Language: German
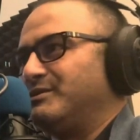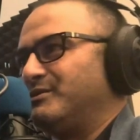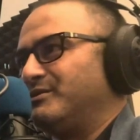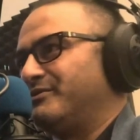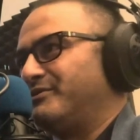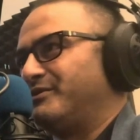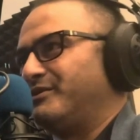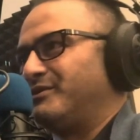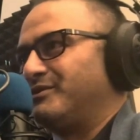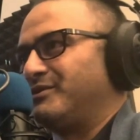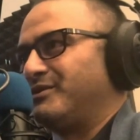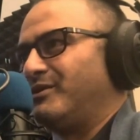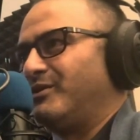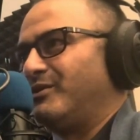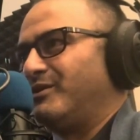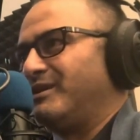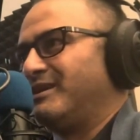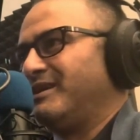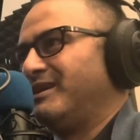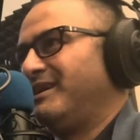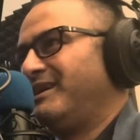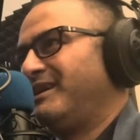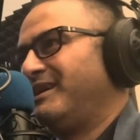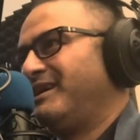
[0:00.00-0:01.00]
sofort auch
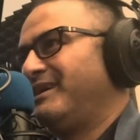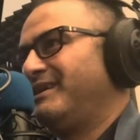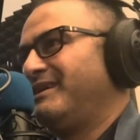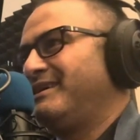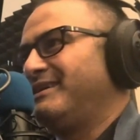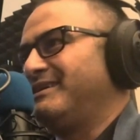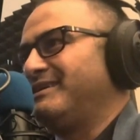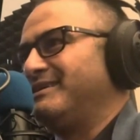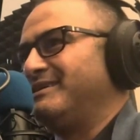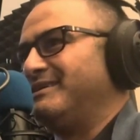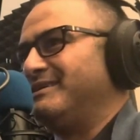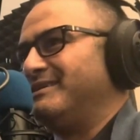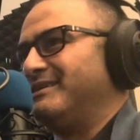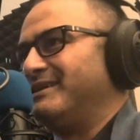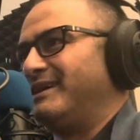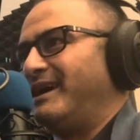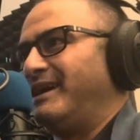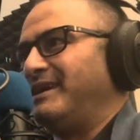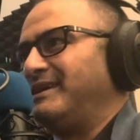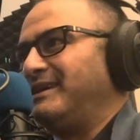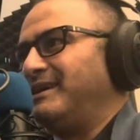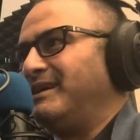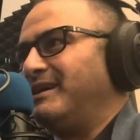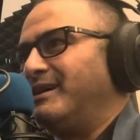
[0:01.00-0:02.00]
äh,
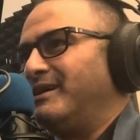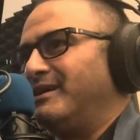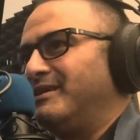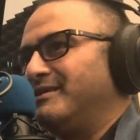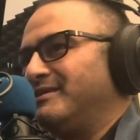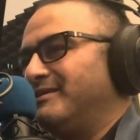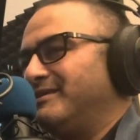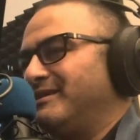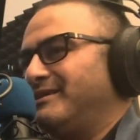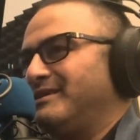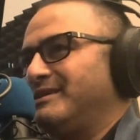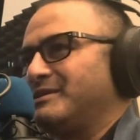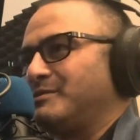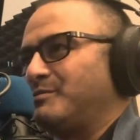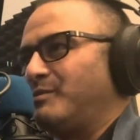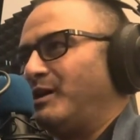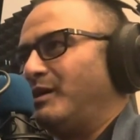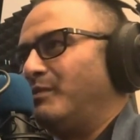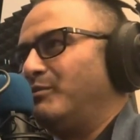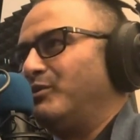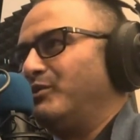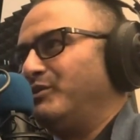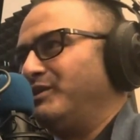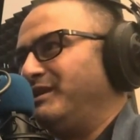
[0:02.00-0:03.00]
reingegangen, erstmal
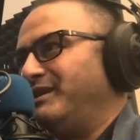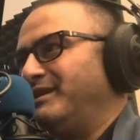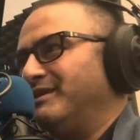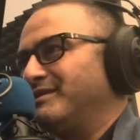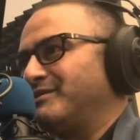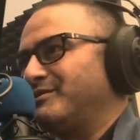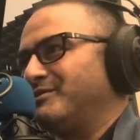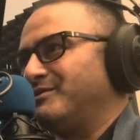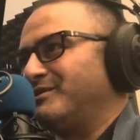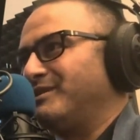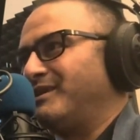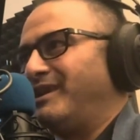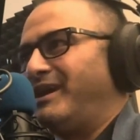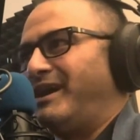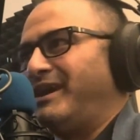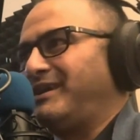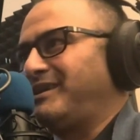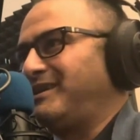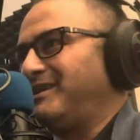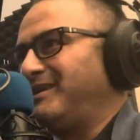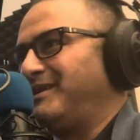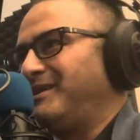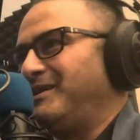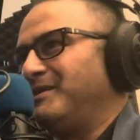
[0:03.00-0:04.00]
abonniert und Like
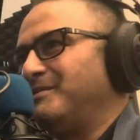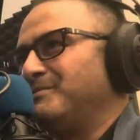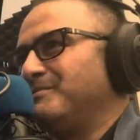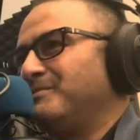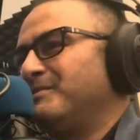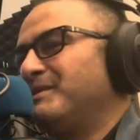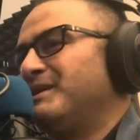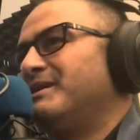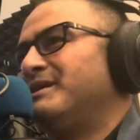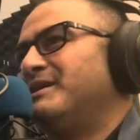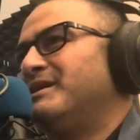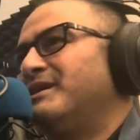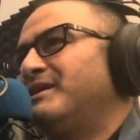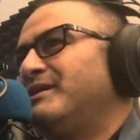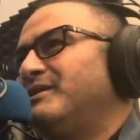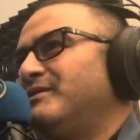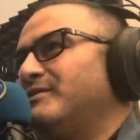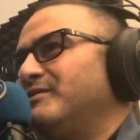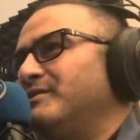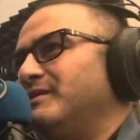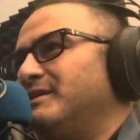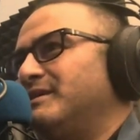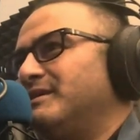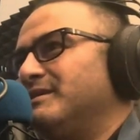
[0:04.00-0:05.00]
gegeben
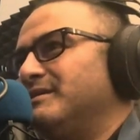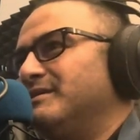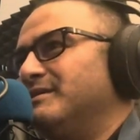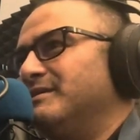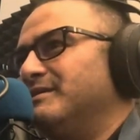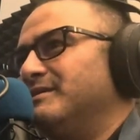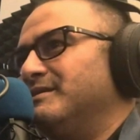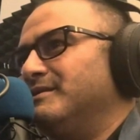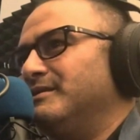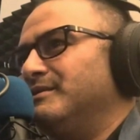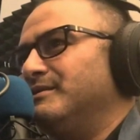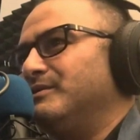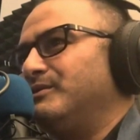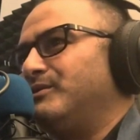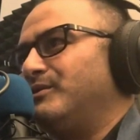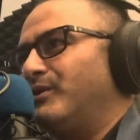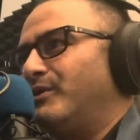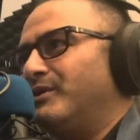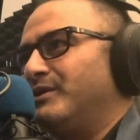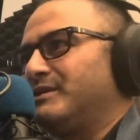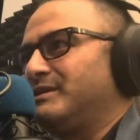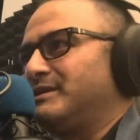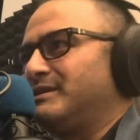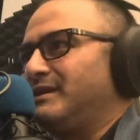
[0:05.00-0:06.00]
und äh,
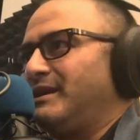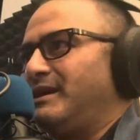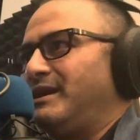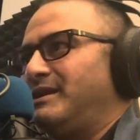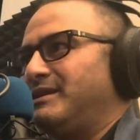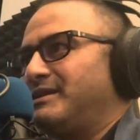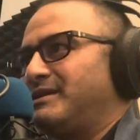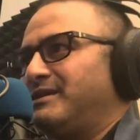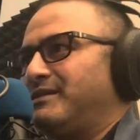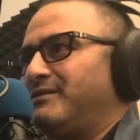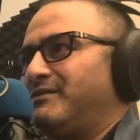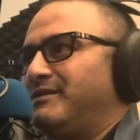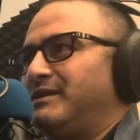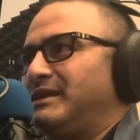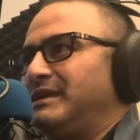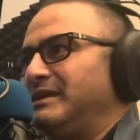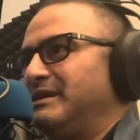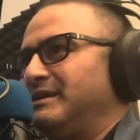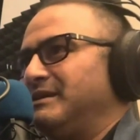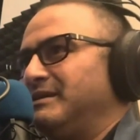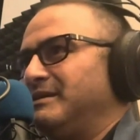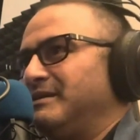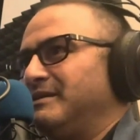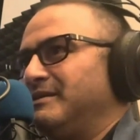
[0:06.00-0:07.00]
dort halt dann
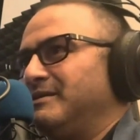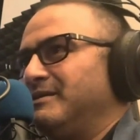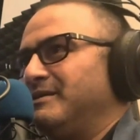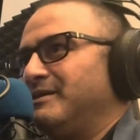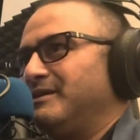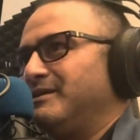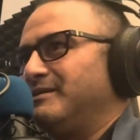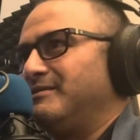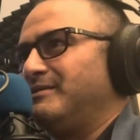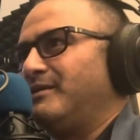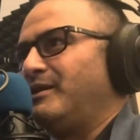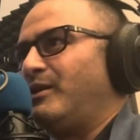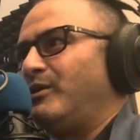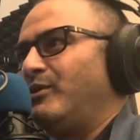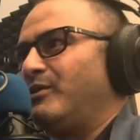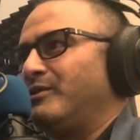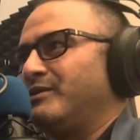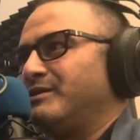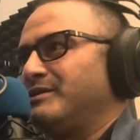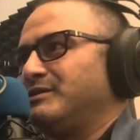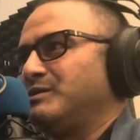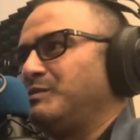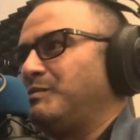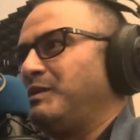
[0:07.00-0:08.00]
äh,
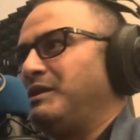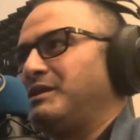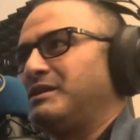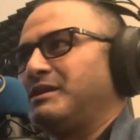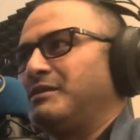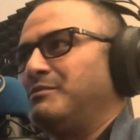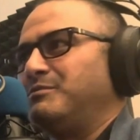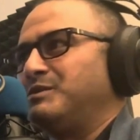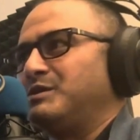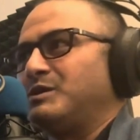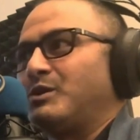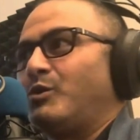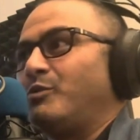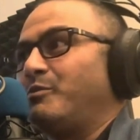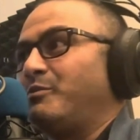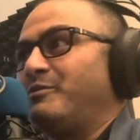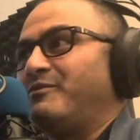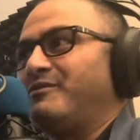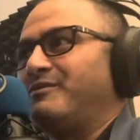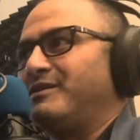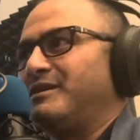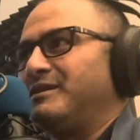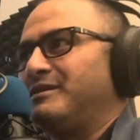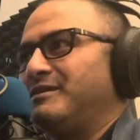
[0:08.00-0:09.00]
auch später mich auch
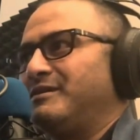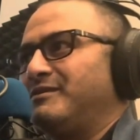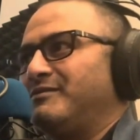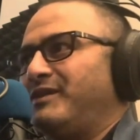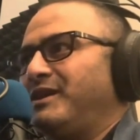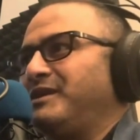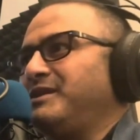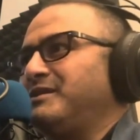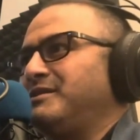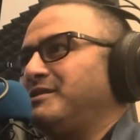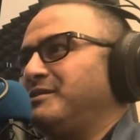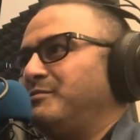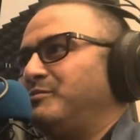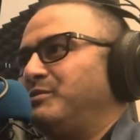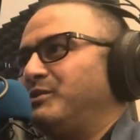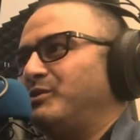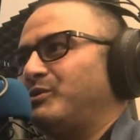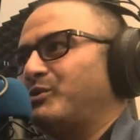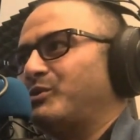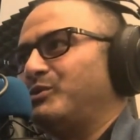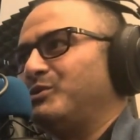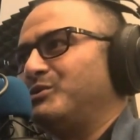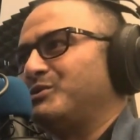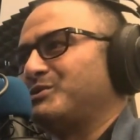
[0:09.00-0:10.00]
weiterhin
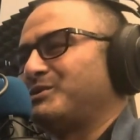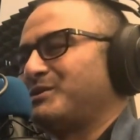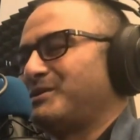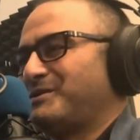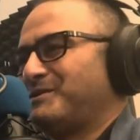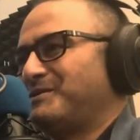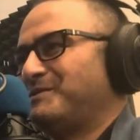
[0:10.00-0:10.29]
begrüßt.